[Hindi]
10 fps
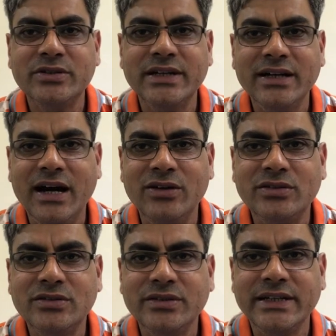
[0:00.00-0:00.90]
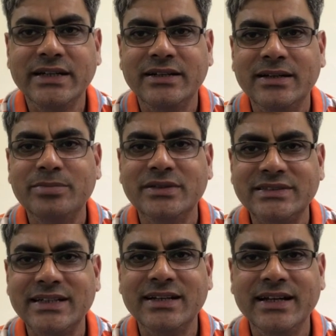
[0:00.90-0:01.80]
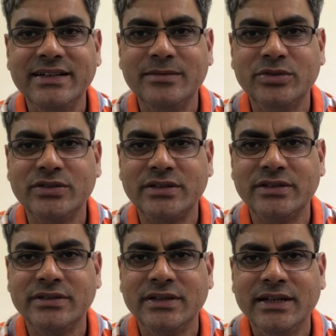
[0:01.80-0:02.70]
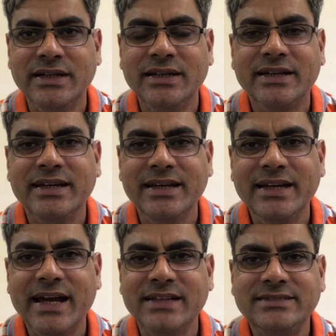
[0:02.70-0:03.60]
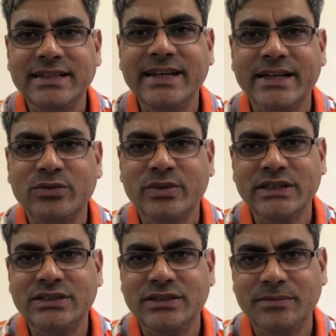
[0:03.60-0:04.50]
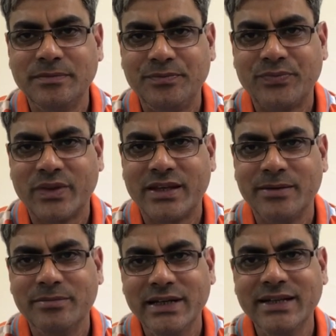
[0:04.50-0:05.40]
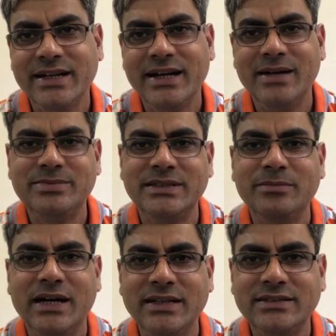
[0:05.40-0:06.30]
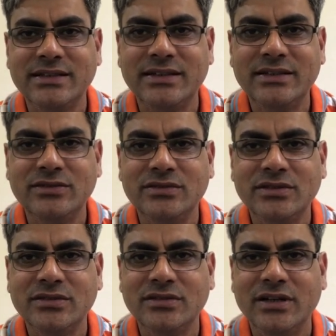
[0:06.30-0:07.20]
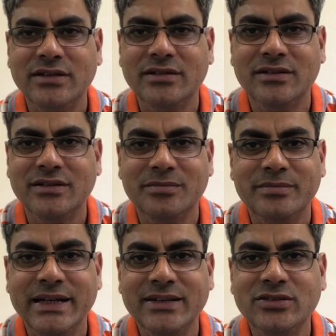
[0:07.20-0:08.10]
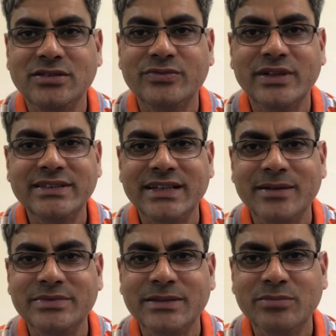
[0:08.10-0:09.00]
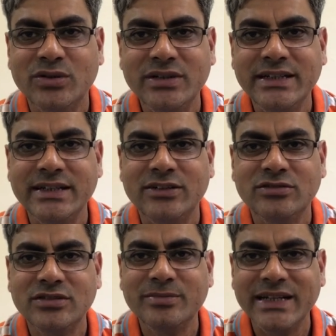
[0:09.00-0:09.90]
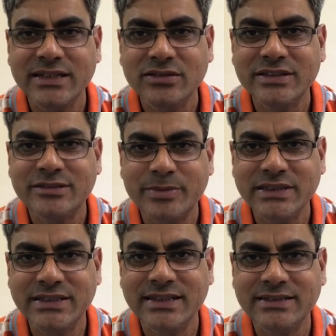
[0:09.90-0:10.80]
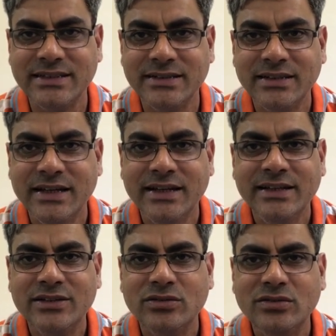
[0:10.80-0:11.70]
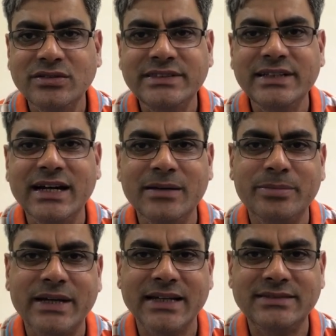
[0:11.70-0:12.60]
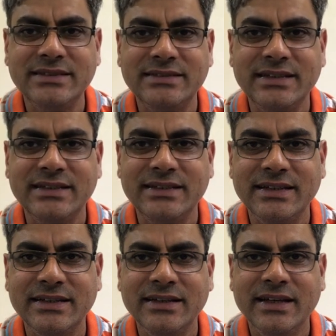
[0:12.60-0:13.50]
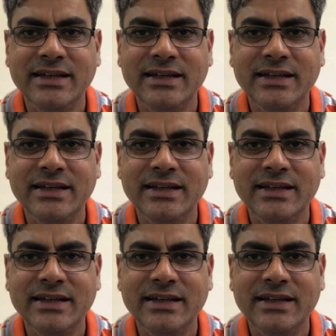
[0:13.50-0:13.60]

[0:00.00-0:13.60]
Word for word: बुक है हाउ टू रीड अ पर्सन लाइक अ बुक कि एक ऐसी लैंग्वेज कि मैं अगर आपसे बात कर रहा हूँ तो मैं कुछ वर्ड्स आपसे बोल नहीं रहा हूँ तो मेरे जो एक्सप्रेशन हैं तो उनसे आप कैसे सीखते हैं